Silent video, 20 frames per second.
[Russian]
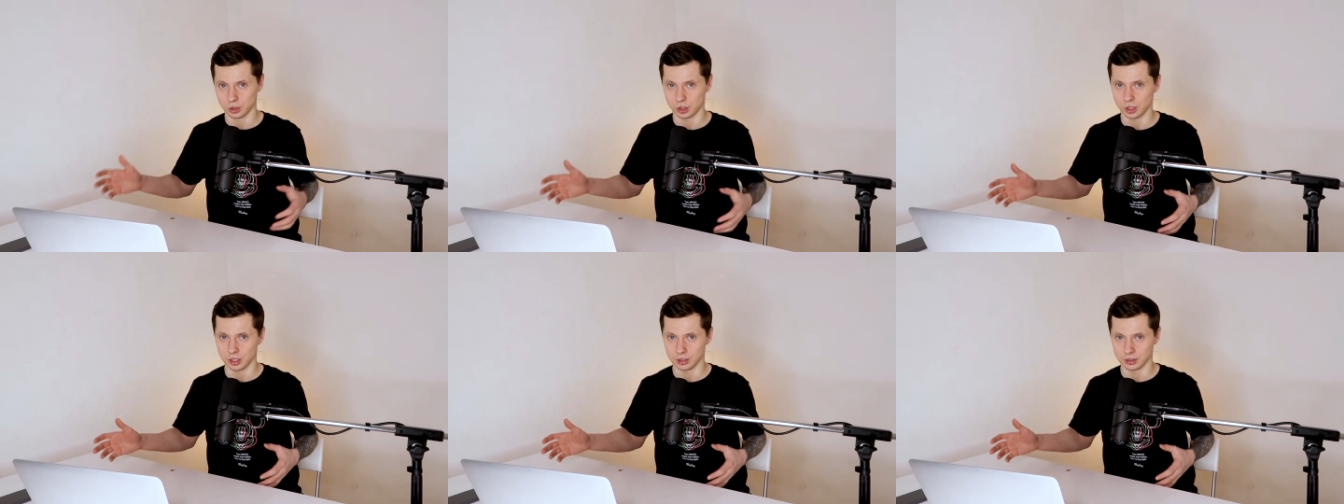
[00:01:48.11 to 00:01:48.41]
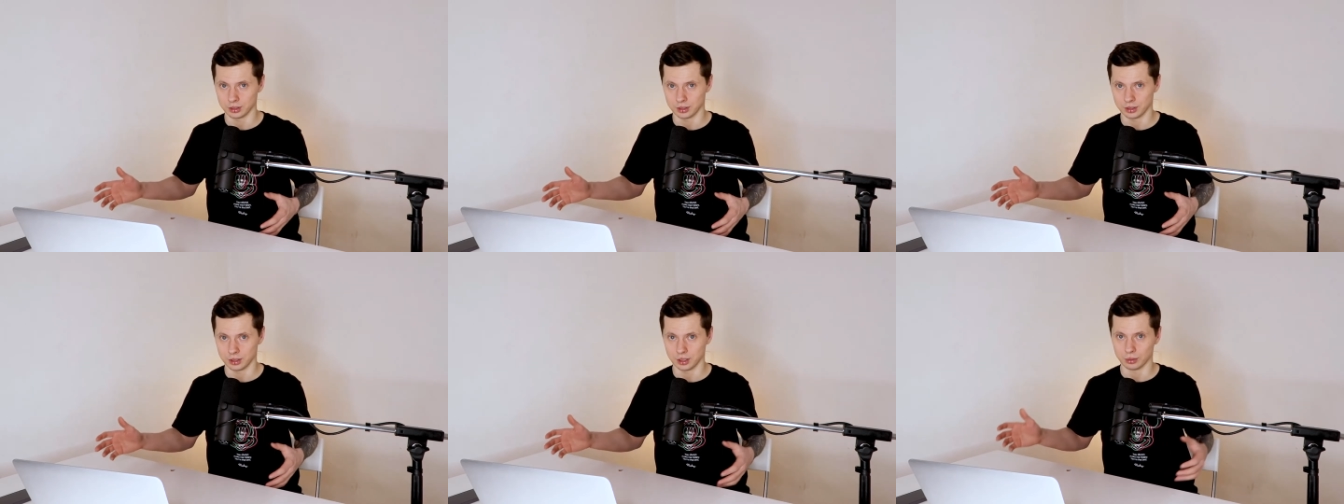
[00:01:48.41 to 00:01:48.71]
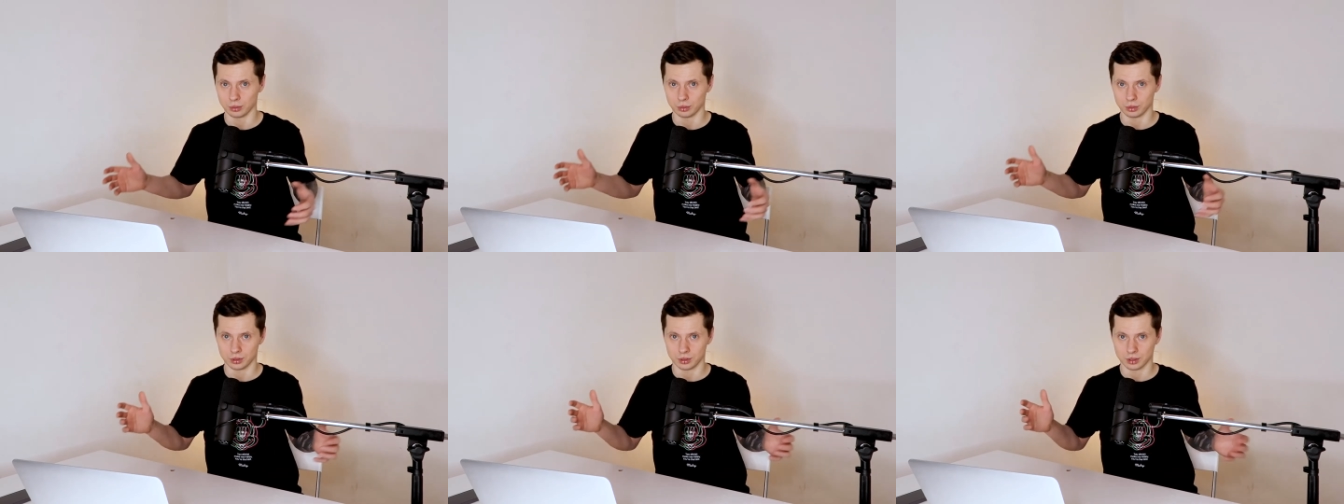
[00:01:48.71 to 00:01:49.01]
часто,
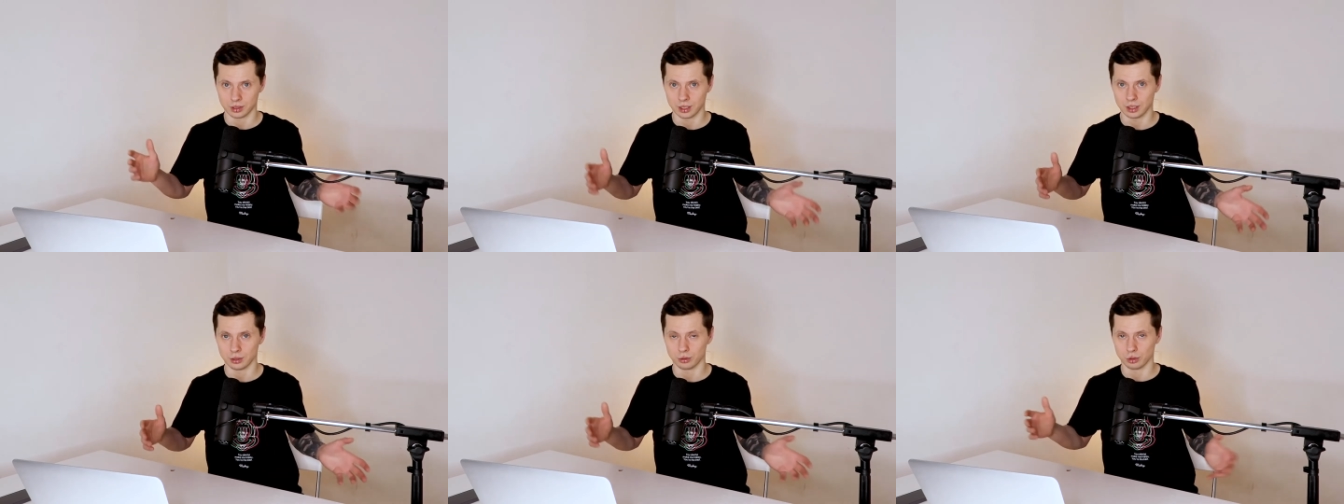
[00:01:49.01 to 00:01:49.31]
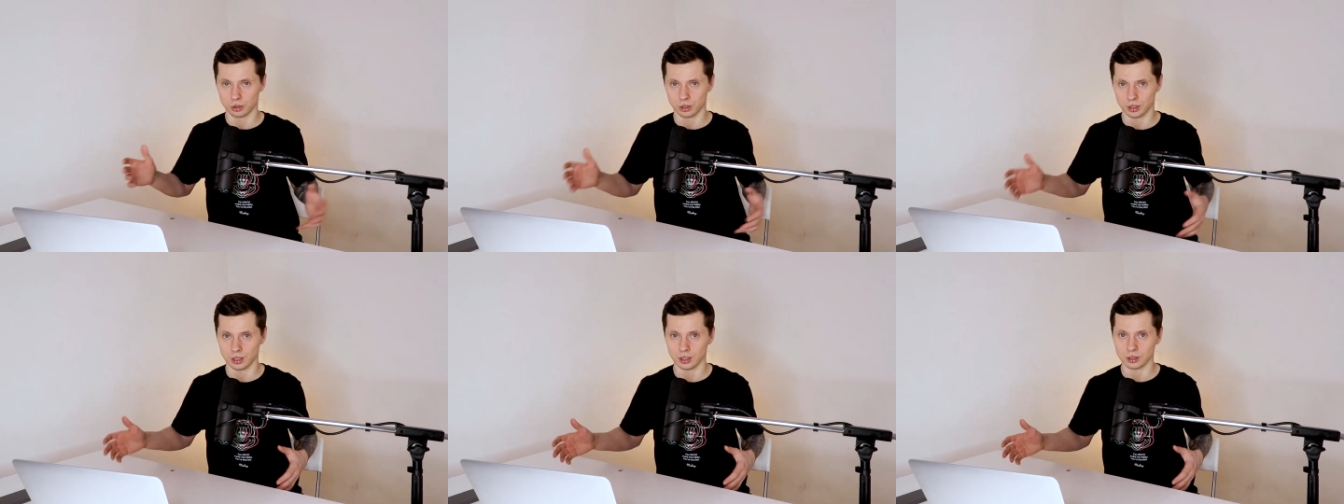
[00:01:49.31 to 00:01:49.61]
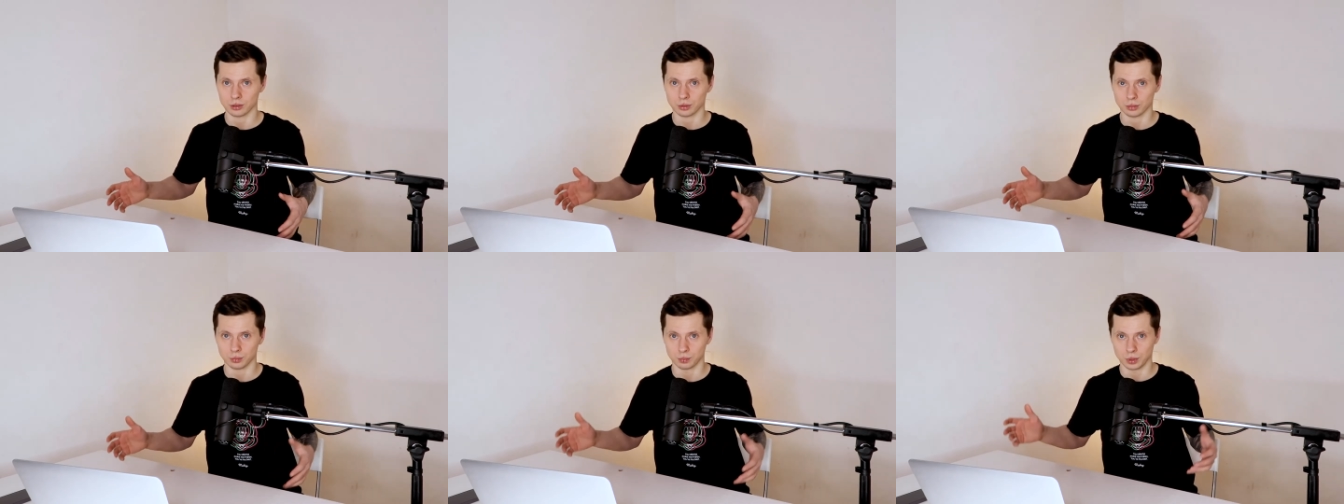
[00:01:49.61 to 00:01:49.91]
да, то есть следующий
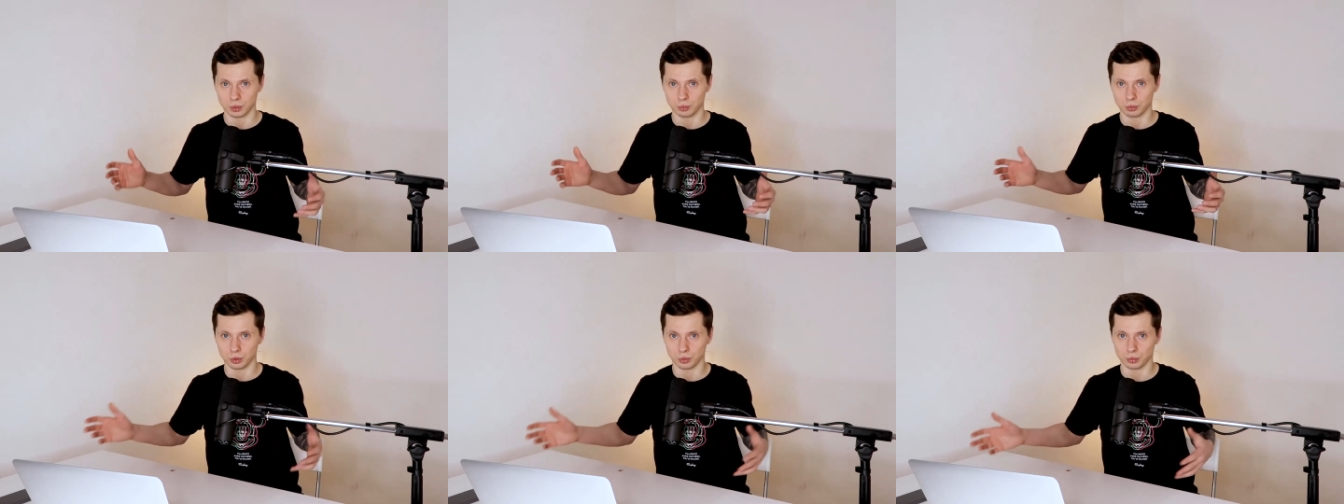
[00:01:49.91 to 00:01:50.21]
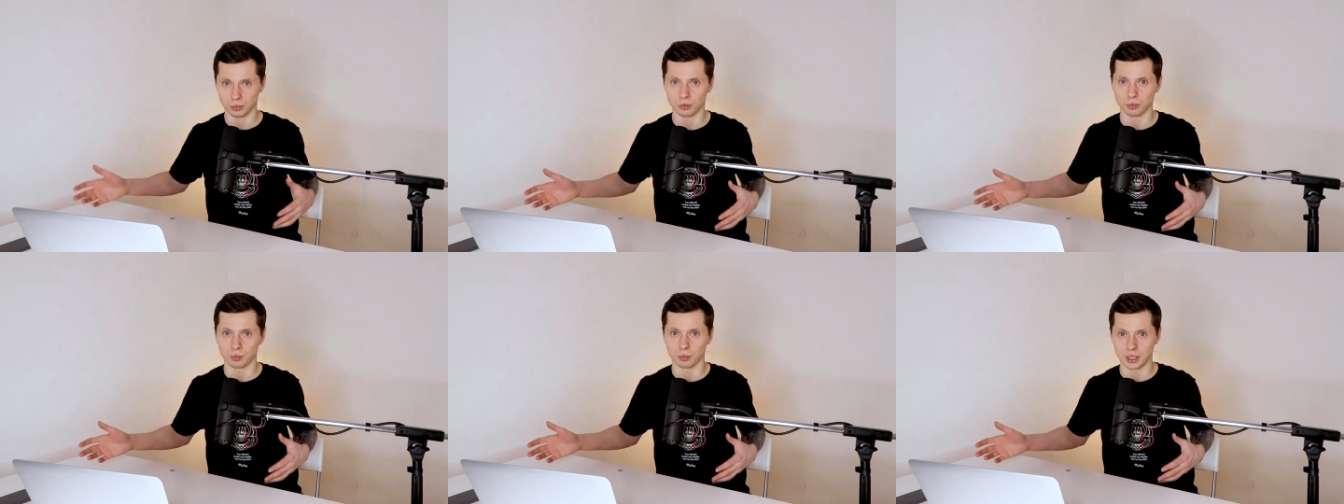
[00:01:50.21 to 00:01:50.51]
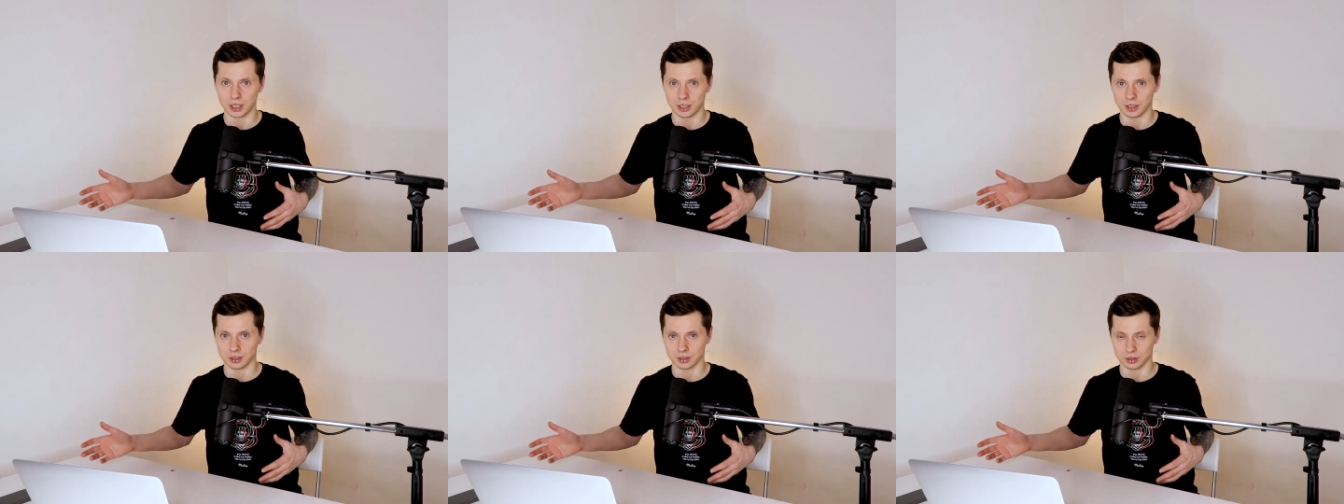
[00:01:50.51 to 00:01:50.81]
релиз мы будем его
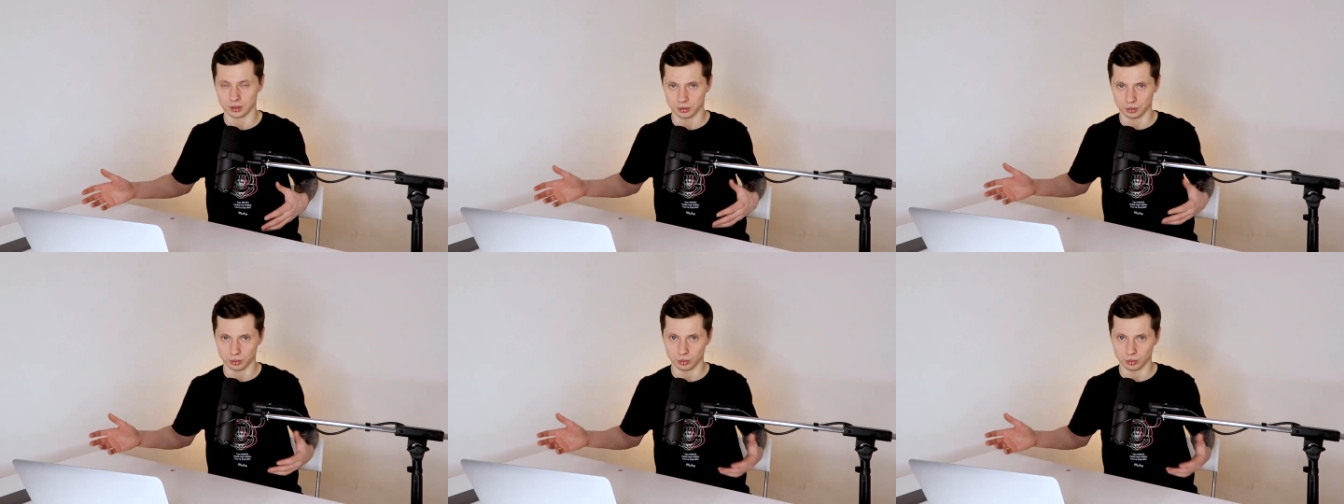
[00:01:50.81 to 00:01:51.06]
бояться,